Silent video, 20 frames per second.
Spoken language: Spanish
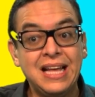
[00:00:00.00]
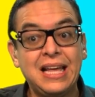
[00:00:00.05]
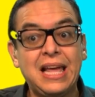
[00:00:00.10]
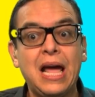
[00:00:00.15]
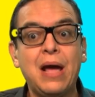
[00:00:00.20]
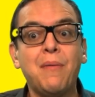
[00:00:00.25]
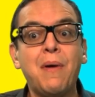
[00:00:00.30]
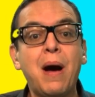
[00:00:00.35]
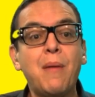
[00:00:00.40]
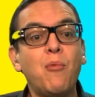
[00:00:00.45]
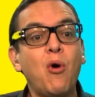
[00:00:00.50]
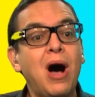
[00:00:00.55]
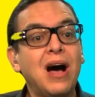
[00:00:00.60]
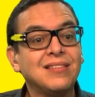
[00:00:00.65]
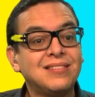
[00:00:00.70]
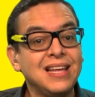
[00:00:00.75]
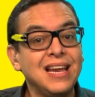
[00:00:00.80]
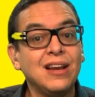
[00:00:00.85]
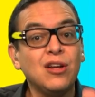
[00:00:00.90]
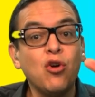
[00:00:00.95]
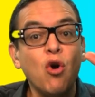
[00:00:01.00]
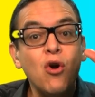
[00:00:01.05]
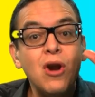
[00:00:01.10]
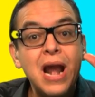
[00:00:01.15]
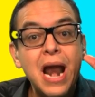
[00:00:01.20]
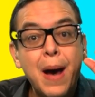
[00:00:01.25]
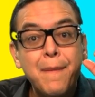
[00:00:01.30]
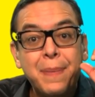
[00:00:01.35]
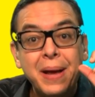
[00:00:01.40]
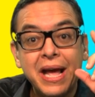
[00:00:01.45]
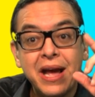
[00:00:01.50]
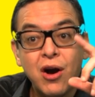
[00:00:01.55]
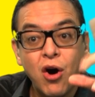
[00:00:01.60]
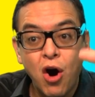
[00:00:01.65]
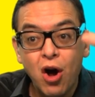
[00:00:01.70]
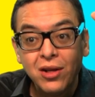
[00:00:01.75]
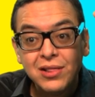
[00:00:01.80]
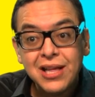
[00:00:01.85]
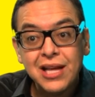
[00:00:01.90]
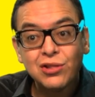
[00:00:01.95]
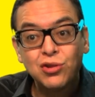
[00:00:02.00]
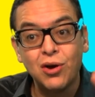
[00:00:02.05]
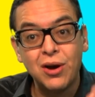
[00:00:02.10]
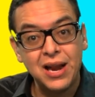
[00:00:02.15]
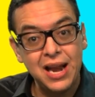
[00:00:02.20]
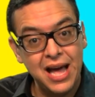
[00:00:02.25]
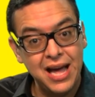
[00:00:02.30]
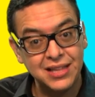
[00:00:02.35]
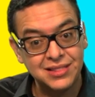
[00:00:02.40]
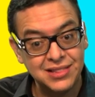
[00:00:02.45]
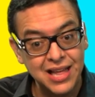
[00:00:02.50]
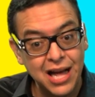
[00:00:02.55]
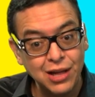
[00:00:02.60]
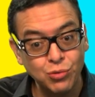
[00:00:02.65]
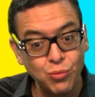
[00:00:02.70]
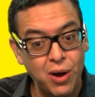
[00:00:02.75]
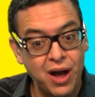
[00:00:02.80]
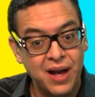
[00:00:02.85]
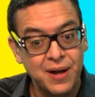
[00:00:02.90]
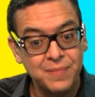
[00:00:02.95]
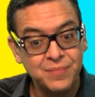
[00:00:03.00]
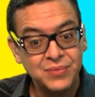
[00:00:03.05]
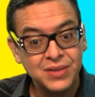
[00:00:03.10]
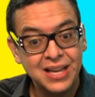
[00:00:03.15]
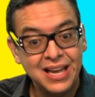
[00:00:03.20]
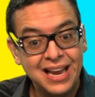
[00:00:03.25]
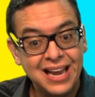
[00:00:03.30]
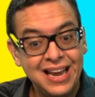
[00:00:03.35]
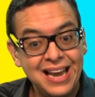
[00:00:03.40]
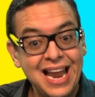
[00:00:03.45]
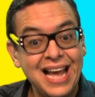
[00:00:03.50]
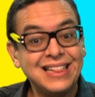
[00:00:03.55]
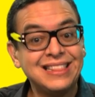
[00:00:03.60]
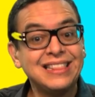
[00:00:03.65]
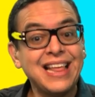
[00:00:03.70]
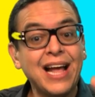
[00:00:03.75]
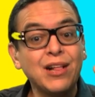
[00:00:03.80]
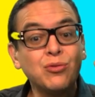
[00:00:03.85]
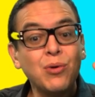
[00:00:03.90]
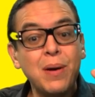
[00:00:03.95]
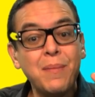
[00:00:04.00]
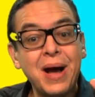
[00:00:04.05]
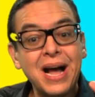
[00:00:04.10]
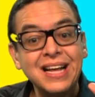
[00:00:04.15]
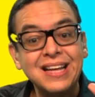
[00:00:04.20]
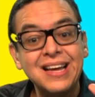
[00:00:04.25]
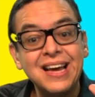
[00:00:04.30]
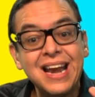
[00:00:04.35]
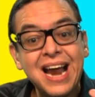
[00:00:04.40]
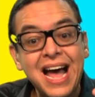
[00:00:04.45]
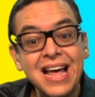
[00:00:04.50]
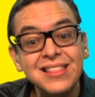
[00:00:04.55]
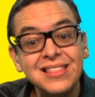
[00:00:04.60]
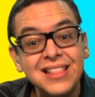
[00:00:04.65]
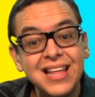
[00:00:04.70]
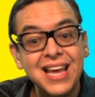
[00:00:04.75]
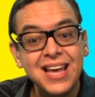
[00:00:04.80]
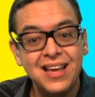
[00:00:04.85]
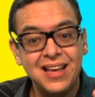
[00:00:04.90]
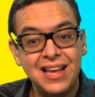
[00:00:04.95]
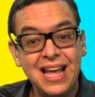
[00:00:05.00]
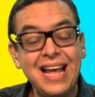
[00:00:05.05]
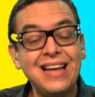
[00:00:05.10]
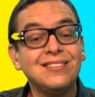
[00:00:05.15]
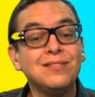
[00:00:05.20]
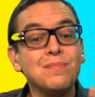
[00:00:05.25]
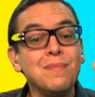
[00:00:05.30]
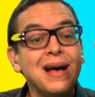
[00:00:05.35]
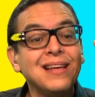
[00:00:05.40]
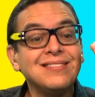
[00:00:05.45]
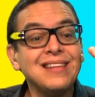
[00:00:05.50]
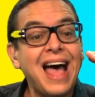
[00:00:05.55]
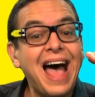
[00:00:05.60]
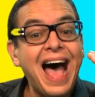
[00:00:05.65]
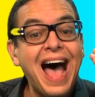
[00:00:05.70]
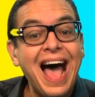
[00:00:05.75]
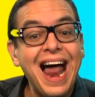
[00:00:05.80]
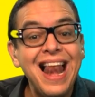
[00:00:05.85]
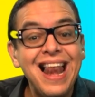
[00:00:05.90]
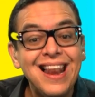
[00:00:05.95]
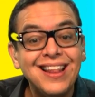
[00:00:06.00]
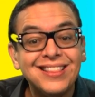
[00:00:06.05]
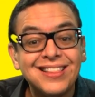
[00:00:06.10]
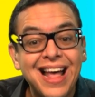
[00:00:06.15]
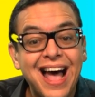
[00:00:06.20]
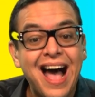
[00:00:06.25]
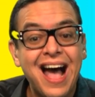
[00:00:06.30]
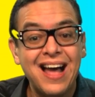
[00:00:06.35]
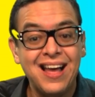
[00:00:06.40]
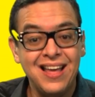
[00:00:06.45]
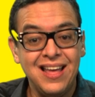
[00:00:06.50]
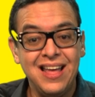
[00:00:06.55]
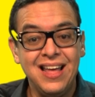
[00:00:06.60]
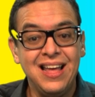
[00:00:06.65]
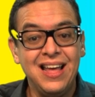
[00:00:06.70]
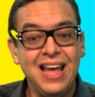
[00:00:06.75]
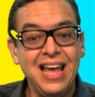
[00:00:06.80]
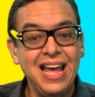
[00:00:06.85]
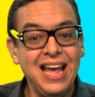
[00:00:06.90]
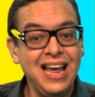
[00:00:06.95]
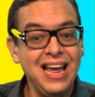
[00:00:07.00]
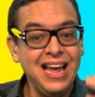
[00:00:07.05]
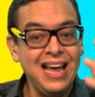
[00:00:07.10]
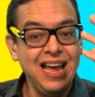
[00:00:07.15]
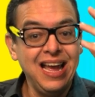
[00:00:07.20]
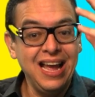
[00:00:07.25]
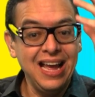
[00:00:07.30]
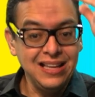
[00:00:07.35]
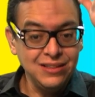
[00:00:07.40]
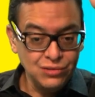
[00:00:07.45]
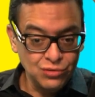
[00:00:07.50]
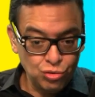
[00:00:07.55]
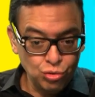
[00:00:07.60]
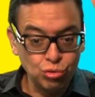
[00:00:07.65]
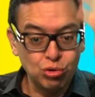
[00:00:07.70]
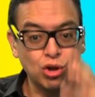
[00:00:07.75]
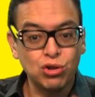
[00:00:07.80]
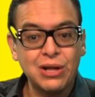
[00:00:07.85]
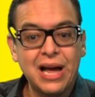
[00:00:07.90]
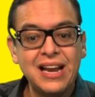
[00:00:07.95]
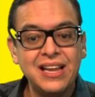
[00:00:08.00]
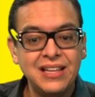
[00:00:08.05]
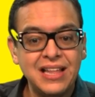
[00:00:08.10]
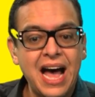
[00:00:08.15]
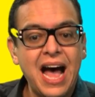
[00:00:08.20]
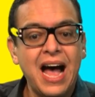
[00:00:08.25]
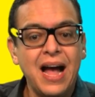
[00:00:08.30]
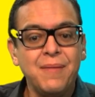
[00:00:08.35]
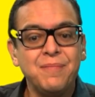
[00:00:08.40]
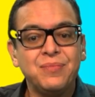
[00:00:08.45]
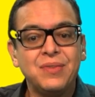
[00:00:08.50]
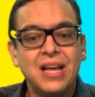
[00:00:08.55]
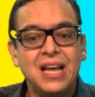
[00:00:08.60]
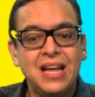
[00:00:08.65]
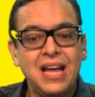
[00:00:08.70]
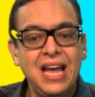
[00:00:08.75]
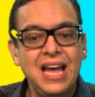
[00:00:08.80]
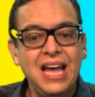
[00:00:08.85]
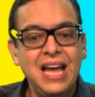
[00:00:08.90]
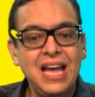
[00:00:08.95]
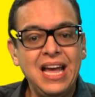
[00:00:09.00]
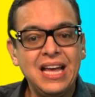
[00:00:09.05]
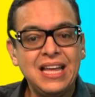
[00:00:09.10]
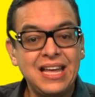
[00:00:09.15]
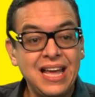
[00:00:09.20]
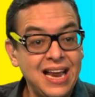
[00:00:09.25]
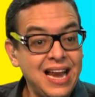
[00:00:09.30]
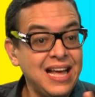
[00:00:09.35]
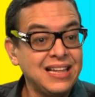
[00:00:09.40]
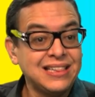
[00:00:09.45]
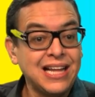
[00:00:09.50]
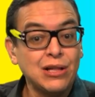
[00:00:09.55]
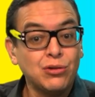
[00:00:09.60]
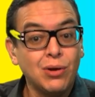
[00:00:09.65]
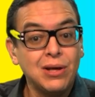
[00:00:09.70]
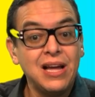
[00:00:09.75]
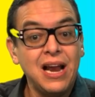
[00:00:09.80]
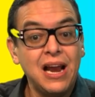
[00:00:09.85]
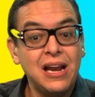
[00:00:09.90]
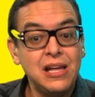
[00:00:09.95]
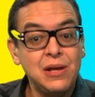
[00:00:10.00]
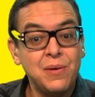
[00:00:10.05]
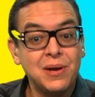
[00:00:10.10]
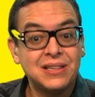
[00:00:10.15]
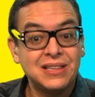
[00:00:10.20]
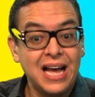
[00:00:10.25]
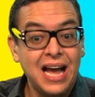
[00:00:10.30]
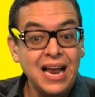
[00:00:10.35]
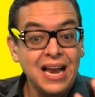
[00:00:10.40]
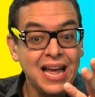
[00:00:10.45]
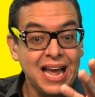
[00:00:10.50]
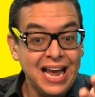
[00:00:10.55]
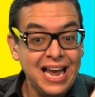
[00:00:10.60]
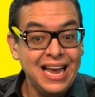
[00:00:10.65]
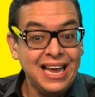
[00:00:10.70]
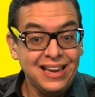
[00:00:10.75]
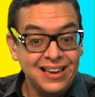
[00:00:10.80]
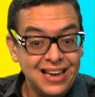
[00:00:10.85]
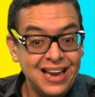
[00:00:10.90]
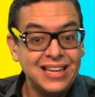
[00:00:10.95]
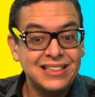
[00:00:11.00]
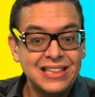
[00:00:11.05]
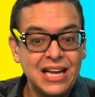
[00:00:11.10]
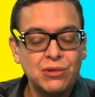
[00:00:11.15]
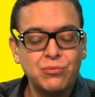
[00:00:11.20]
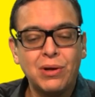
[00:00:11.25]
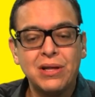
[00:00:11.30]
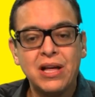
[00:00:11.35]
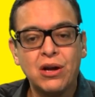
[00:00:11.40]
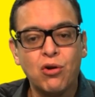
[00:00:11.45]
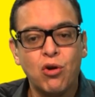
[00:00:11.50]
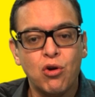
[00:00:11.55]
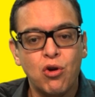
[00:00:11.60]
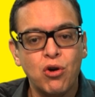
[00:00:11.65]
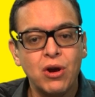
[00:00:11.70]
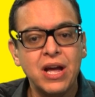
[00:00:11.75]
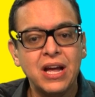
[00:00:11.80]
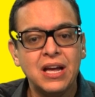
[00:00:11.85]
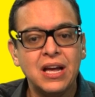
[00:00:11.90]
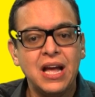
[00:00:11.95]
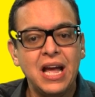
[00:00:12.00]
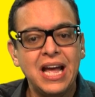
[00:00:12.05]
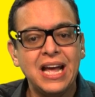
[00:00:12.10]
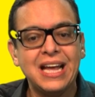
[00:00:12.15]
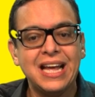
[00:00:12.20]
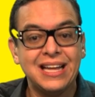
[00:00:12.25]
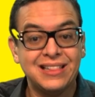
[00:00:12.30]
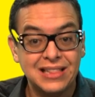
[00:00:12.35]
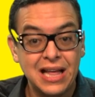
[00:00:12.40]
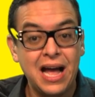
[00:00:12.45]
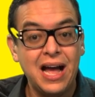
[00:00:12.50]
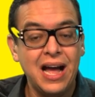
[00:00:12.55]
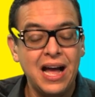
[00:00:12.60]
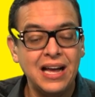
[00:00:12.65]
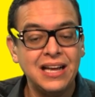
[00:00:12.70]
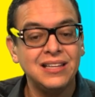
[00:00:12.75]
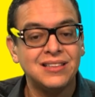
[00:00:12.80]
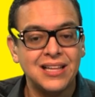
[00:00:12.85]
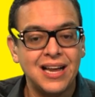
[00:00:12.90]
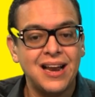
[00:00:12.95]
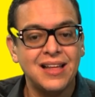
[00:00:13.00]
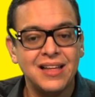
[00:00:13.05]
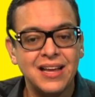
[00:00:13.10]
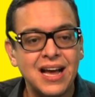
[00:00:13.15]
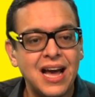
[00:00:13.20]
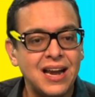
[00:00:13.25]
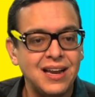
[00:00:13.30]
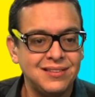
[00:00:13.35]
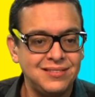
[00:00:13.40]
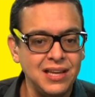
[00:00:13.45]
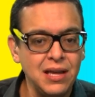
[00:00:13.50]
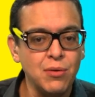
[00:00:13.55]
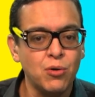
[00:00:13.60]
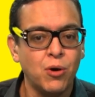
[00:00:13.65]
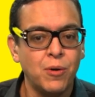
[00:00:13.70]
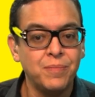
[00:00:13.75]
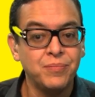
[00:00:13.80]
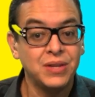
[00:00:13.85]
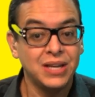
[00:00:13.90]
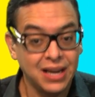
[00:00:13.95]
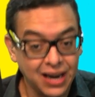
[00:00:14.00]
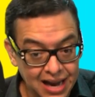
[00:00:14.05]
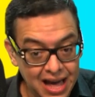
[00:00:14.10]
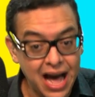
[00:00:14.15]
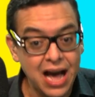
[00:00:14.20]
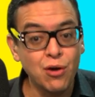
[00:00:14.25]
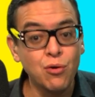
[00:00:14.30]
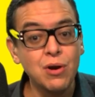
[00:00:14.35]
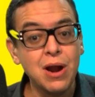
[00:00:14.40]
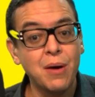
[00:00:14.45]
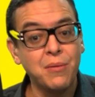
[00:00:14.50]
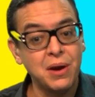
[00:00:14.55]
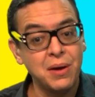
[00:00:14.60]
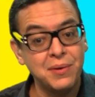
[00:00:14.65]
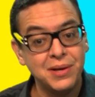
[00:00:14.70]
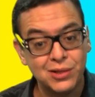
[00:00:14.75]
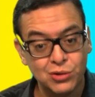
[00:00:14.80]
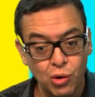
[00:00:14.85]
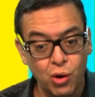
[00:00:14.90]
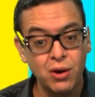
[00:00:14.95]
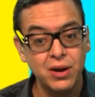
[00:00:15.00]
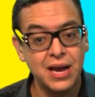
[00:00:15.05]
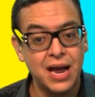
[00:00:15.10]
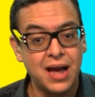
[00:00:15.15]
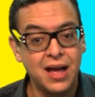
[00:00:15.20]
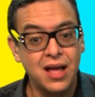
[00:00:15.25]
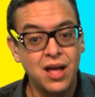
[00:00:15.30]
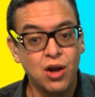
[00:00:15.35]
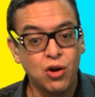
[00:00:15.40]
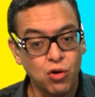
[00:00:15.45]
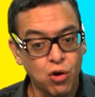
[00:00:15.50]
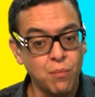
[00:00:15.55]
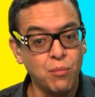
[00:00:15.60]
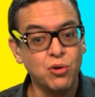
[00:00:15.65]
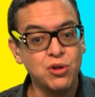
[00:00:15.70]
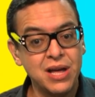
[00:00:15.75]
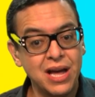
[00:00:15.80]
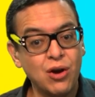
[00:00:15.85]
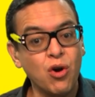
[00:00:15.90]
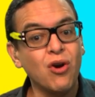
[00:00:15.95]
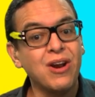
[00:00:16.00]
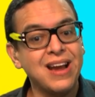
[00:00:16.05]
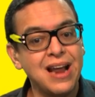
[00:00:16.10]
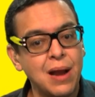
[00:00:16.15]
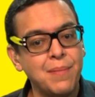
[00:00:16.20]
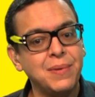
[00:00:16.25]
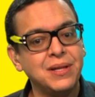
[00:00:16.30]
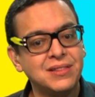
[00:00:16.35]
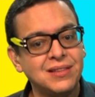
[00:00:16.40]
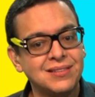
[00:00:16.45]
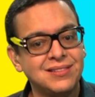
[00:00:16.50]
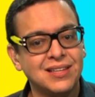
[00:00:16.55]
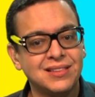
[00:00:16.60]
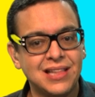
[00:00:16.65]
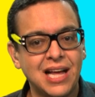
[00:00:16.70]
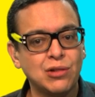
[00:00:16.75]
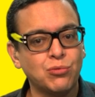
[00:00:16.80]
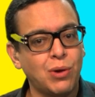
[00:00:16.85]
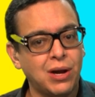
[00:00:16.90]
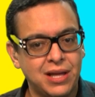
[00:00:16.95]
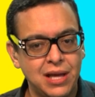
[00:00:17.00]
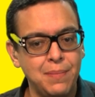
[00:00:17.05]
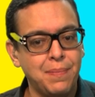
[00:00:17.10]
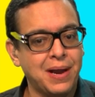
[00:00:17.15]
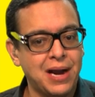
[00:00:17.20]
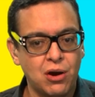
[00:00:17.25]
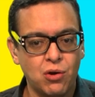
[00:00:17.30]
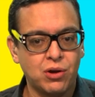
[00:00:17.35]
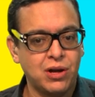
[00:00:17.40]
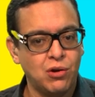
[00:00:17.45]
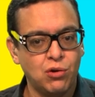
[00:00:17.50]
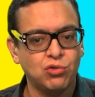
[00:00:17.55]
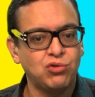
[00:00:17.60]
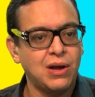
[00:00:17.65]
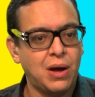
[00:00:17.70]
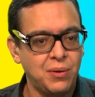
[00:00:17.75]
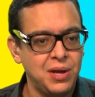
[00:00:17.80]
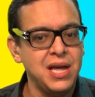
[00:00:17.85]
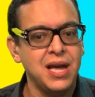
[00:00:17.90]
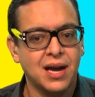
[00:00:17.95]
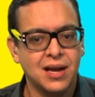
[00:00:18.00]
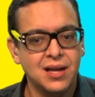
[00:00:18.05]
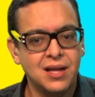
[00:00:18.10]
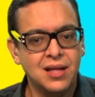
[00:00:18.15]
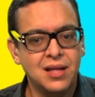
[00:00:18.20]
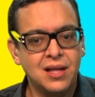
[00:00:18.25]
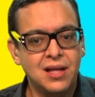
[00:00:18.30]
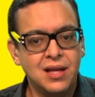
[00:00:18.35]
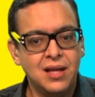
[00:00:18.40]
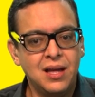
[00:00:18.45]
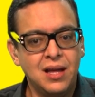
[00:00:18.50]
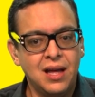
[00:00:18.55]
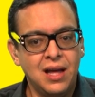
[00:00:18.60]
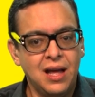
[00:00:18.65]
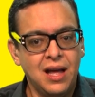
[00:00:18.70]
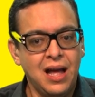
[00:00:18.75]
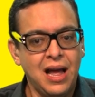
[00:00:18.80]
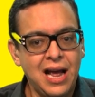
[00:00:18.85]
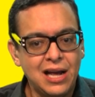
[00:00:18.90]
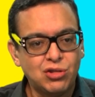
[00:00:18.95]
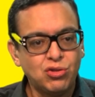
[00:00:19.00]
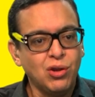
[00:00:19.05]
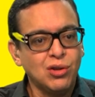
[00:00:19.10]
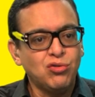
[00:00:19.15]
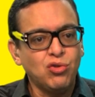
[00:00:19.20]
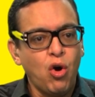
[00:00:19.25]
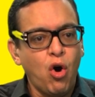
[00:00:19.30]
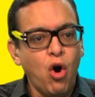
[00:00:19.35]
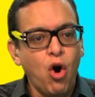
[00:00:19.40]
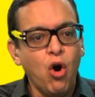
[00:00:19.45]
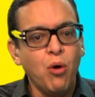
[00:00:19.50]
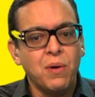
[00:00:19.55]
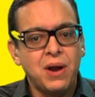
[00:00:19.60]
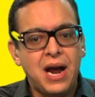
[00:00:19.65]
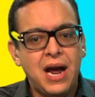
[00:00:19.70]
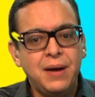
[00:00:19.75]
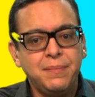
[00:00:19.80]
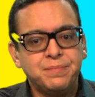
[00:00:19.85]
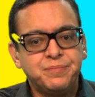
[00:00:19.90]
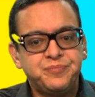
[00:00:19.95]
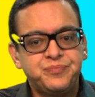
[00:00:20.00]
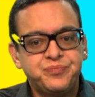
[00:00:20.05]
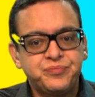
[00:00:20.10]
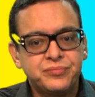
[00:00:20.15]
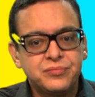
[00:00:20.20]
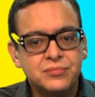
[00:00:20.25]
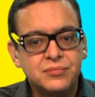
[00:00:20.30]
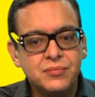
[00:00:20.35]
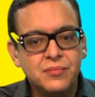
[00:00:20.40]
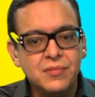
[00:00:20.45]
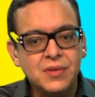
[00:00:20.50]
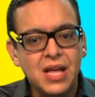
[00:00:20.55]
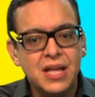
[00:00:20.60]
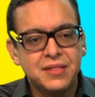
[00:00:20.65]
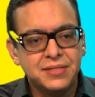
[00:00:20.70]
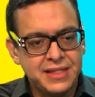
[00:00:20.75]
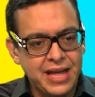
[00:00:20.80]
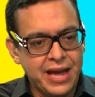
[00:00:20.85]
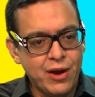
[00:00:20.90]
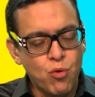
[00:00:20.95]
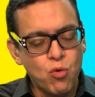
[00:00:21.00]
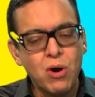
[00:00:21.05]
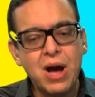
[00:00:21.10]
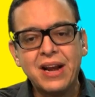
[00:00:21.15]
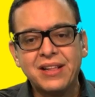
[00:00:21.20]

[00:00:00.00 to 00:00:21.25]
¿Qué vamos a hacer con la peor de todas las estatuas? La estatua más grande es más alta eh, en su totalidad eh, que la estatua de la libertad es la estatua de Colón en, en, que está instalada en Arecibo. Que les hago una breve historia, cómo llegó realmente esa estatua aquí para los que no sabían. Esto es obra de un